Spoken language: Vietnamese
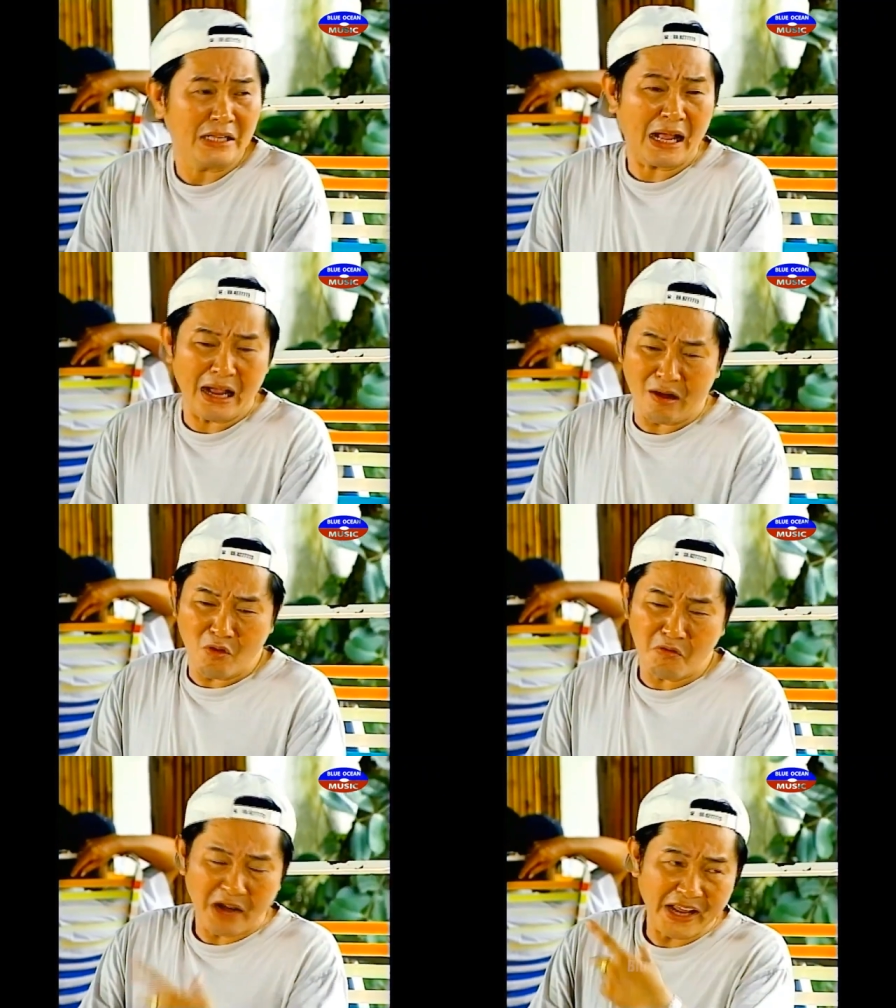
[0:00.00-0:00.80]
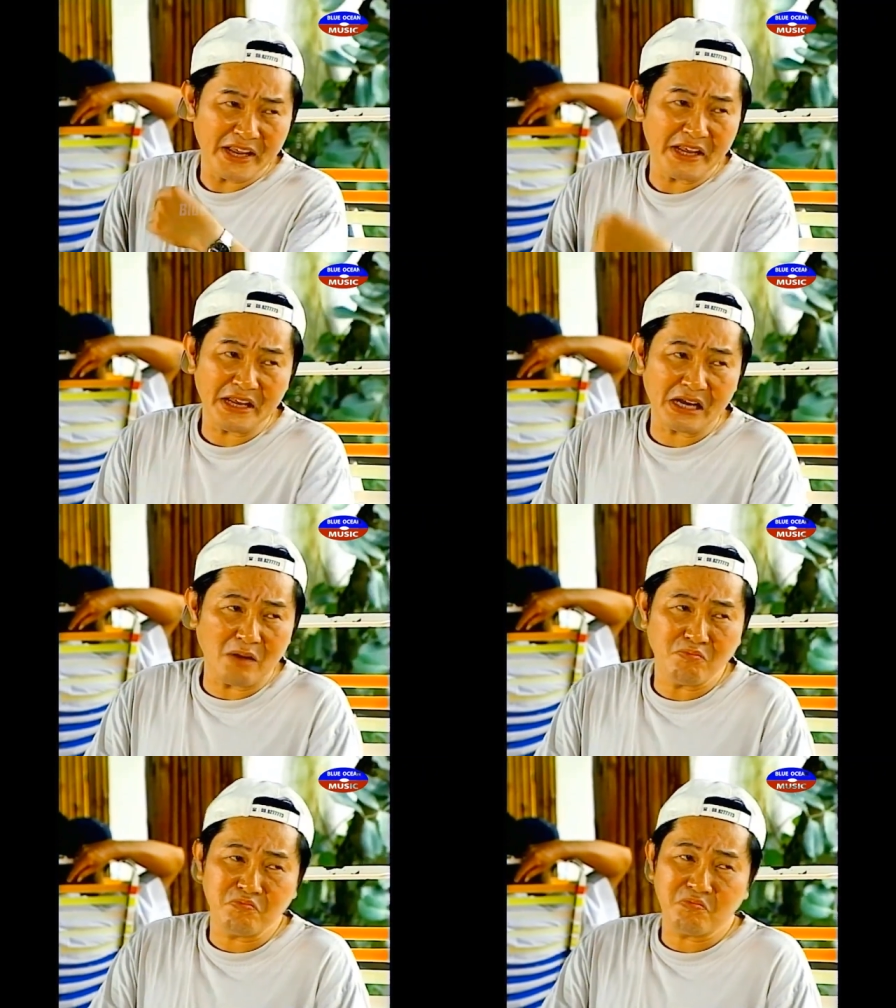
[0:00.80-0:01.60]
tao đây
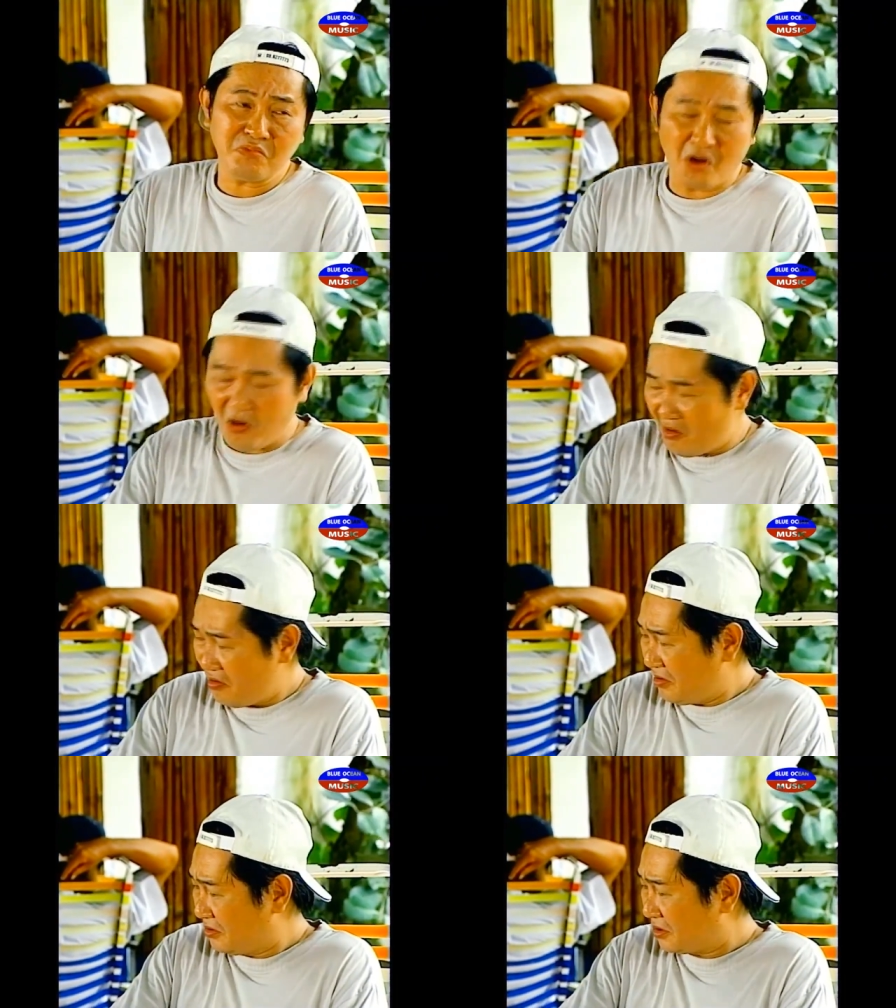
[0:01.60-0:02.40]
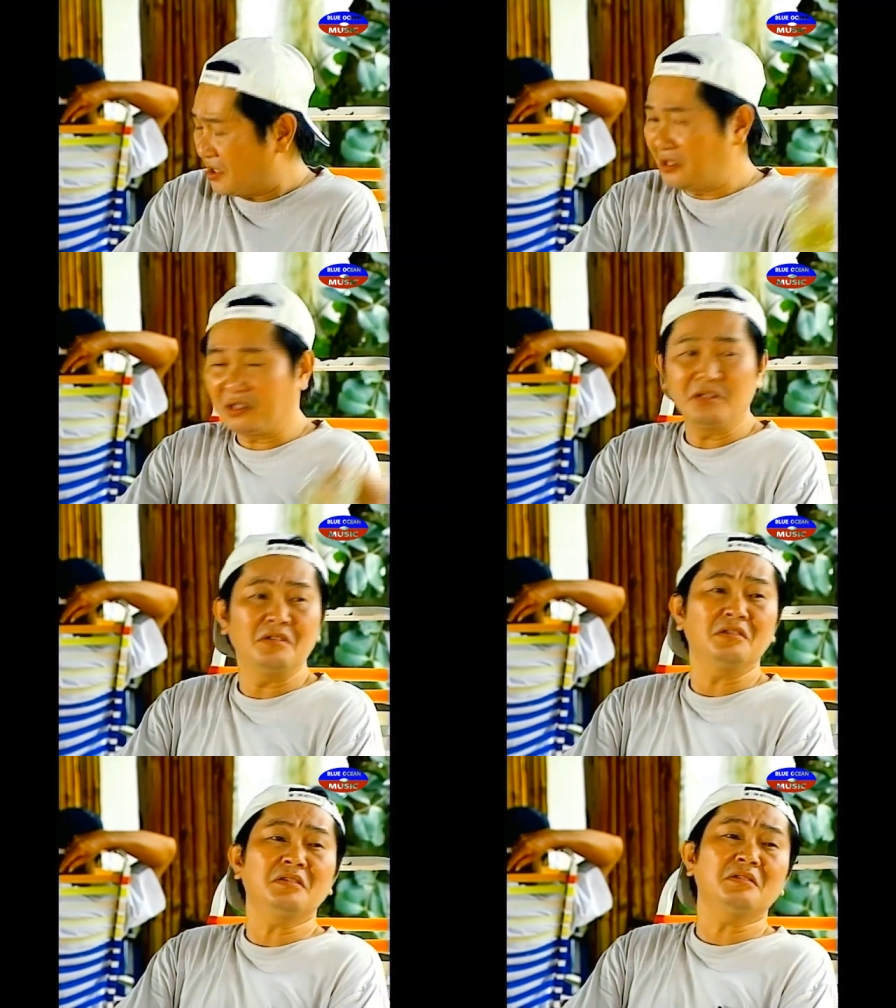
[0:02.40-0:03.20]
không còn tin
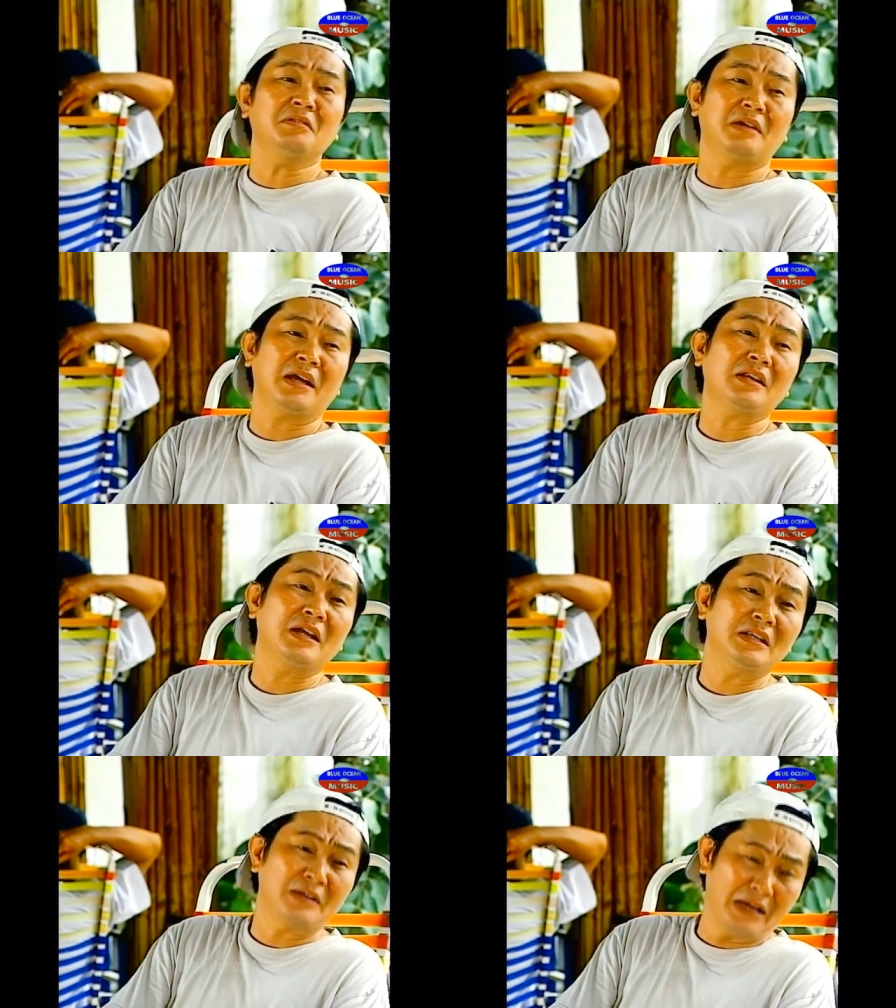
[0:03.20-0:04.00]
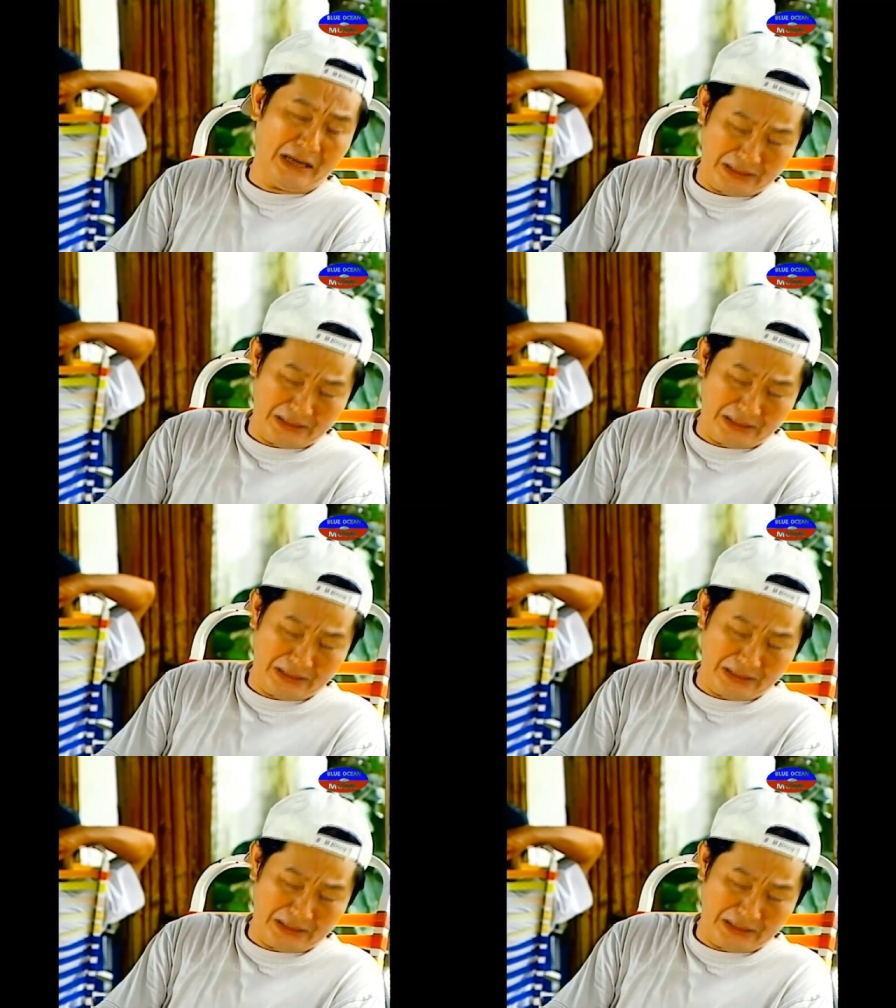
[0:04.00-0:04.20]
tưởng chớ nên mời